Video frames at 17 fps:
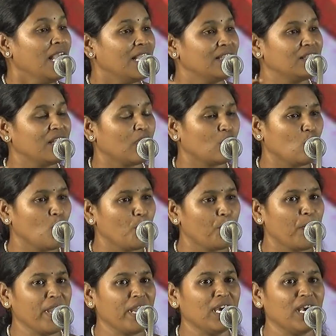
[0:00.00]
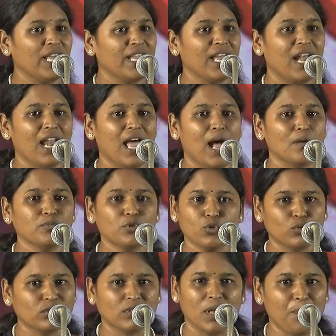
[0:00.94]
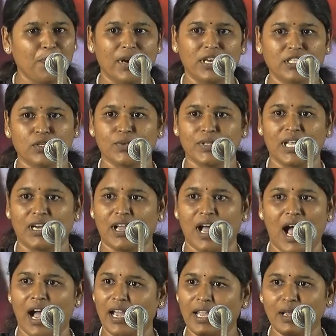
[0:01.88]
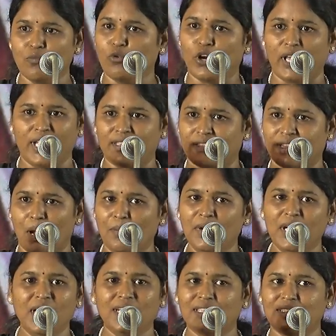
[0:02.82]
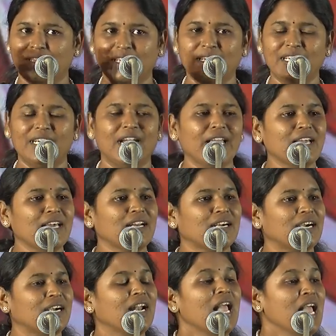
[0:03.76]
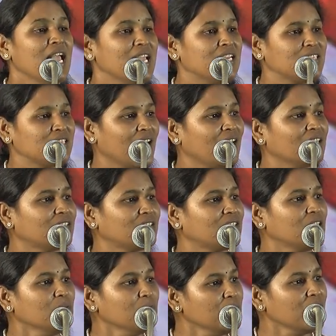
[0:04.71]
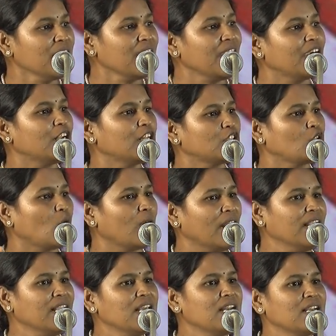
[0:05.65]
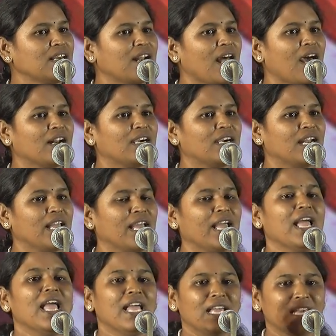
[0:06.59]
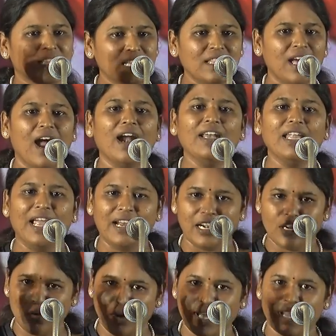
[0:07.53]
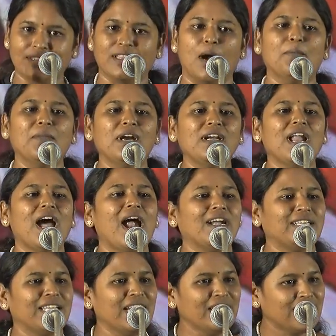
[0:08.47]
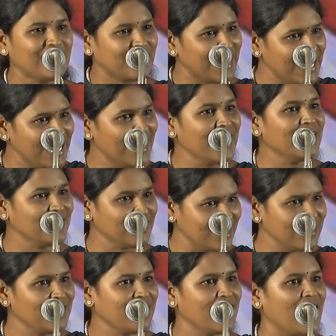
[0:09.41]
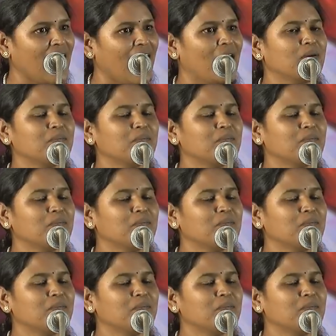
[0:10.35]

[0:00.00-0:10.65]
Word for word: இந்த குப்பைகளை எல்லாம் சுத்தப்படுத்துவதற்காக எம்முடைய தமிழகத்தின் இளைஞர்கள் இன்றைக்கு திமிரி எழ தொடங்கி இருக்கிறார்களே இதுதான் எங்களுடைய தமிழ்நாட்டின் கிளீன் இந்தியா